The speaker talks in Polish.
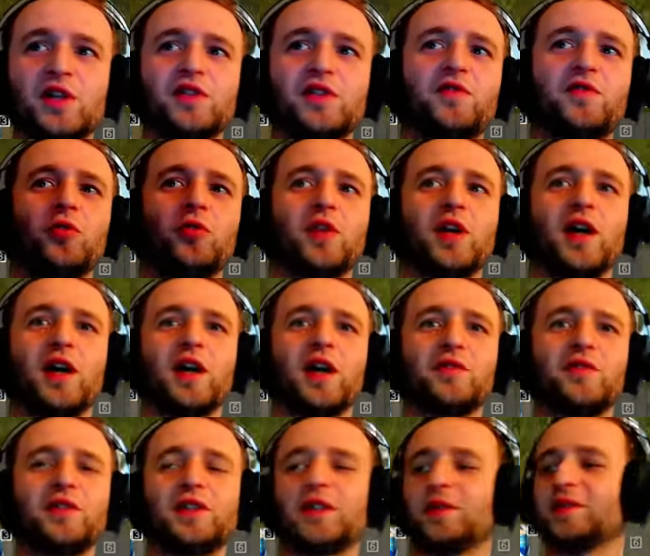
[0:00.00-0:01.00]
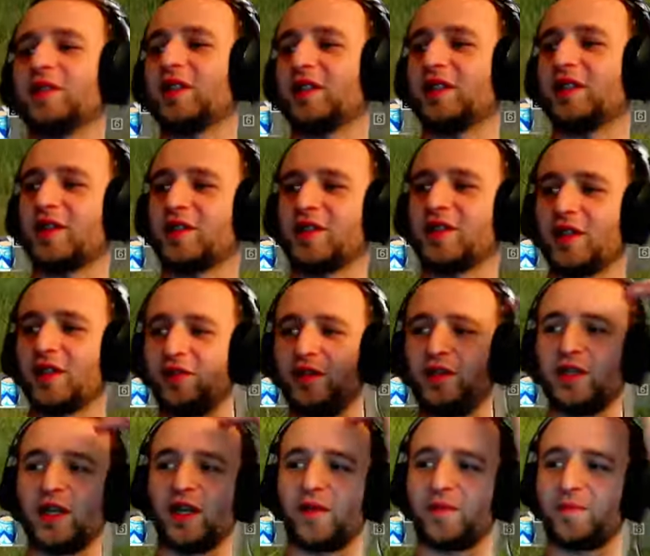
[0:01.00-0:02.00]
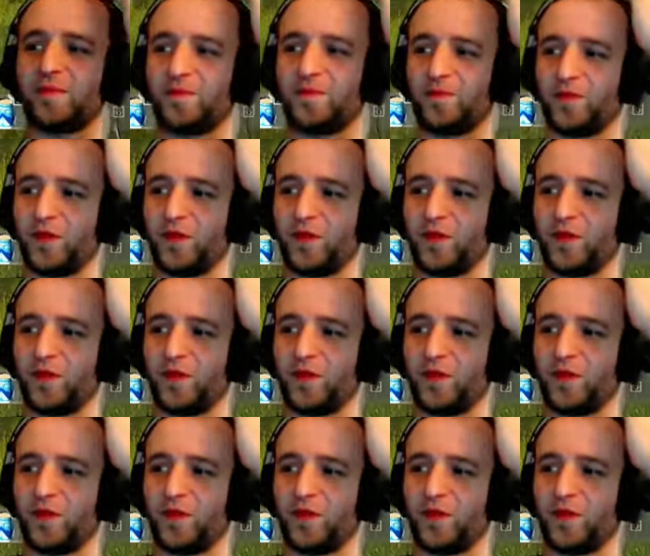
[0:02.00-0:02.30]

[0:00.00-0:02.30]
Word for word: Cześć Furia, witam serdecznie, witam.